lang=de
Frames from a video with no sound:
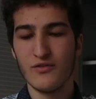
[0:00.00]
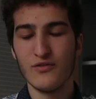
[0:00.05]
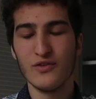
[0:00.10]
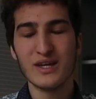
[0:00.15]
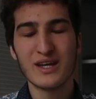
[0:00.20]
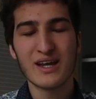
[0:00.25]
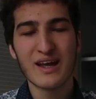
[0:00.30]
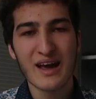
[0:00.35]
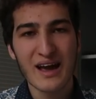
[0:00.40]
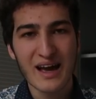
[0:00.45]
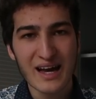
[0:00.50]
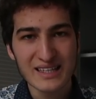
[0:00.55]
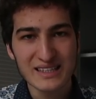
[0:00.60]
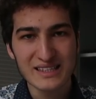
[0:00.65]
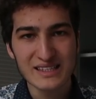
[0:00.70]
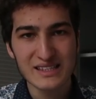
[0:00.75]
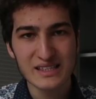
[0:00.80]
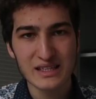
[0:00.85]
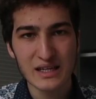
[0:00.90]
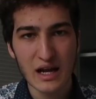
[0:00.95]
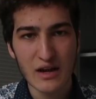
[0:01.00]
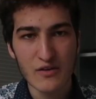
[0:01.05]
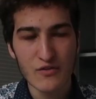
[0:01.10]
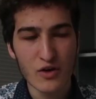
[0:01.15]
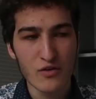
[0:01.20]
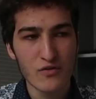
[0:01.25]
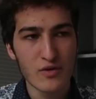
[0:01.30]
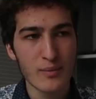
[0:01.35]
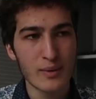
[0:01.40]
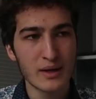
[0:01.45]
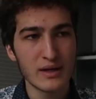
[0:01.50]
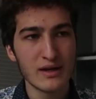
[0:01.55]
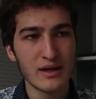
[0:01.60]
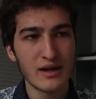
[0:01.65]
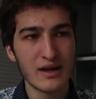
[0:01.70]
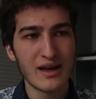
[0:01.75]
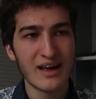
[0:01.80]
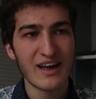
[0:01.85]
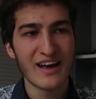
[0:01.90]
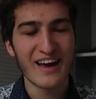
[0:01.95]
wie krass ist denn einfach, wenn man
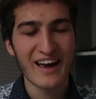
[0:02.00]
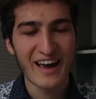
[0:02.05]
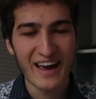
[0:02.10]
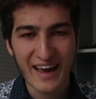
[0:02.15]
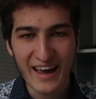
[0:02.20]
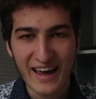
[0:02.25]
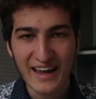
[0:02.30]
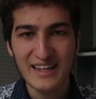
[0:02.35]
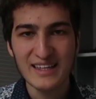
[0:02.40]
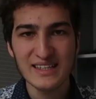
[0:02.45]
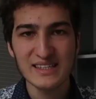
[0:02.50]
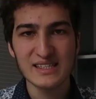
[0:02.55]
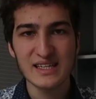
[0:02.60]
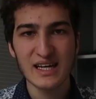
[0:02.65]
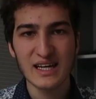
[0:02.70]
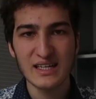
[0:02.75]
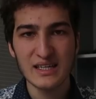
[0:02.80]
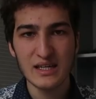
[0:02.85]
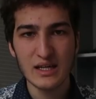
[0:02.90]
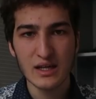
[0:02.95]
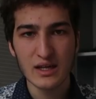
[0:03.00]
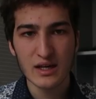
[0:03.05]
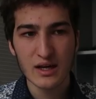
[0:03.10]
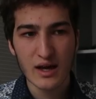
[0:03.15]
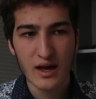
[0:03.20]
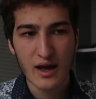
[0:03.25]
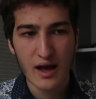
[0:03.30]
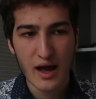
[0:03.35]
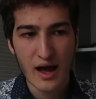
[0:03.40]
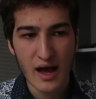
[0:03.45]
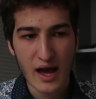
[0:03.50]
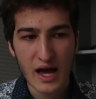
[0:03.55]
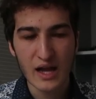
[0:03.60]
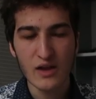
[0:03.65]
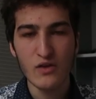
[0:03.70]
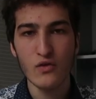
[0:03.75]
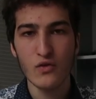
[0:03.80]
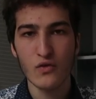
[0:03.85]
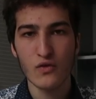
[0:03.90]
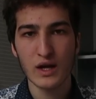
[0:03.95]
rechtzeitig
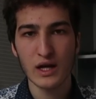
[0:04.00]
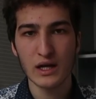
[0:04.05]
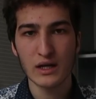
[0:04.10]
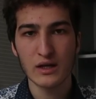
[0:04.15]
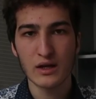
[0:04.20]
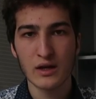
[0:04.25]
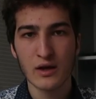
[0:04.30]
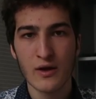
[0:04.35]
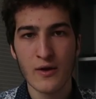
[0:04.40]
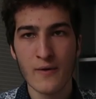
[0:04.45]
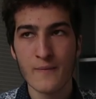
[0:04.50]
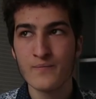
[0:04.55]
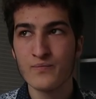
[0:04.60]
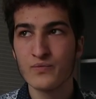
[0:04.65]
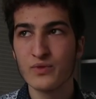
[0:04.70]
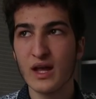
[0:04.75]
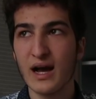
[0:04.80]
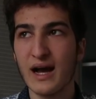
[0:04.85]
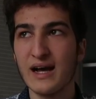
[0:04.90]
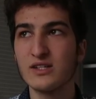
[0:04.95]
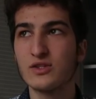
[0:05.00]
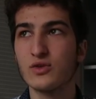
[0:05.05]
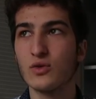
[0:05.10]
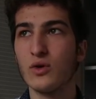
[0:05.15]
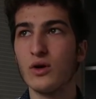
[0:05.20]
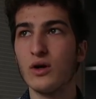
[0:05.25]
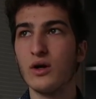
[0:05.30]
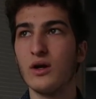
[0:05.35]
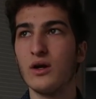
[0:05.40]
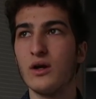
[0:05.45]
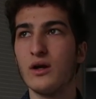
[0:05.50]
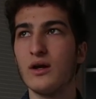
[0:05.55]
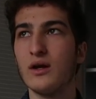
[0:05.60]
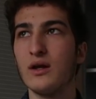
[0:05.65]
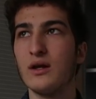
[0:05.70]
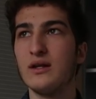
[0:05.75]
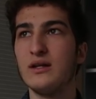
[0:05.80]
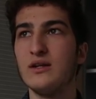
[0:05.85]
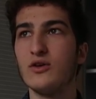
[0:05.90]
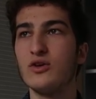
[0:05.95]
anfängt. Also
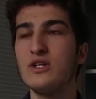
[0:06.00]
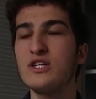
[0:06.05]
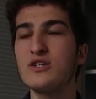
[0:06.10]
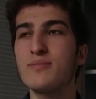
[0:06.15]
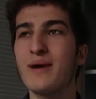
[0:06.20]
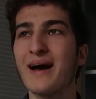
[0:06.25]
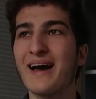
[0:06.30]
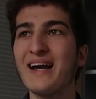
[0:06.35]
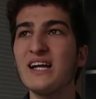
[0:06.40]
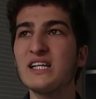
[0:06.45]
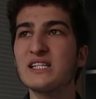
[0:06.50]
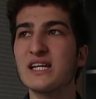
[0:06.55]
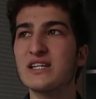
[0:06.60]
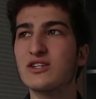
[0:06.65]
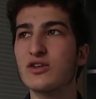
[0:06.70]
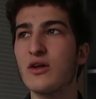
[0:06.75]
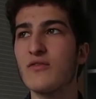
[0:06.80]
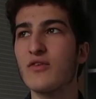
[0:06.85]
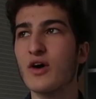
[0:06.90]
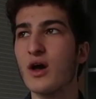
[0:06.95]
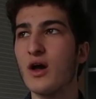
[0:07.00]
noch nicht mal rechtzeitig, sondern